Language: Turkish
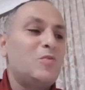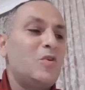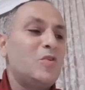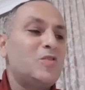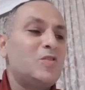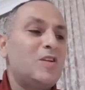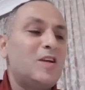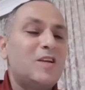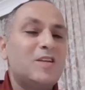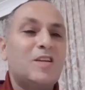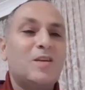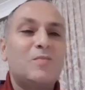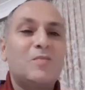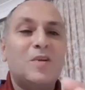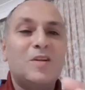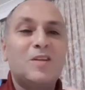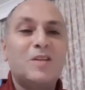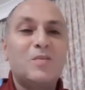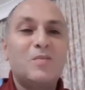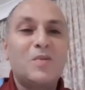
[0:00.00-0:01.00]
Onun için
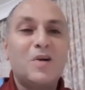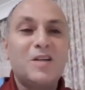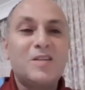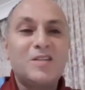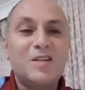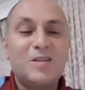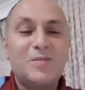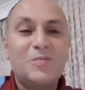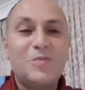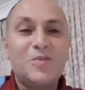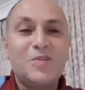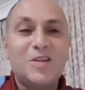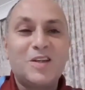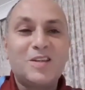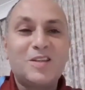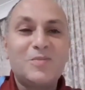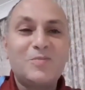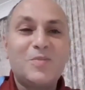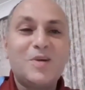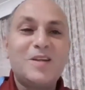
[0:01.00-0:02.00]
hakemlerden
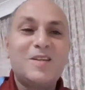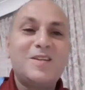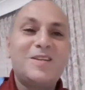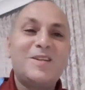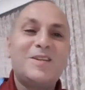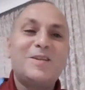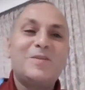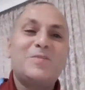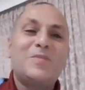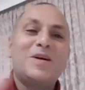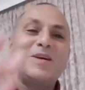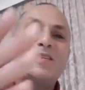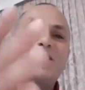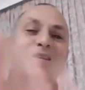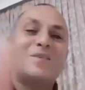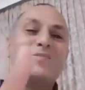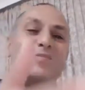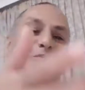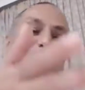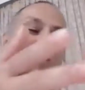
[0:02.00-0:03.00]
bahsetmeyecektim. Bak yine de
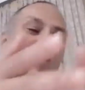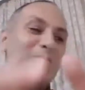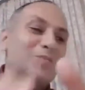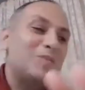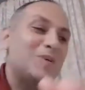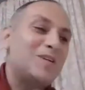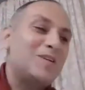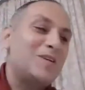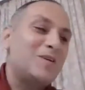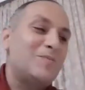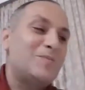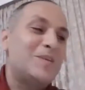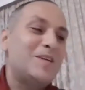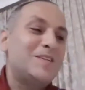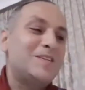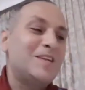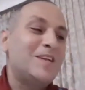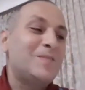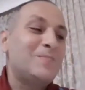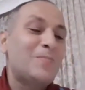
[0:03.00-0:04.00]
bahsetmiş oldum
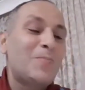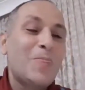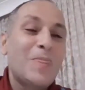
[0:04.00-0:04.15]
hakemlerden.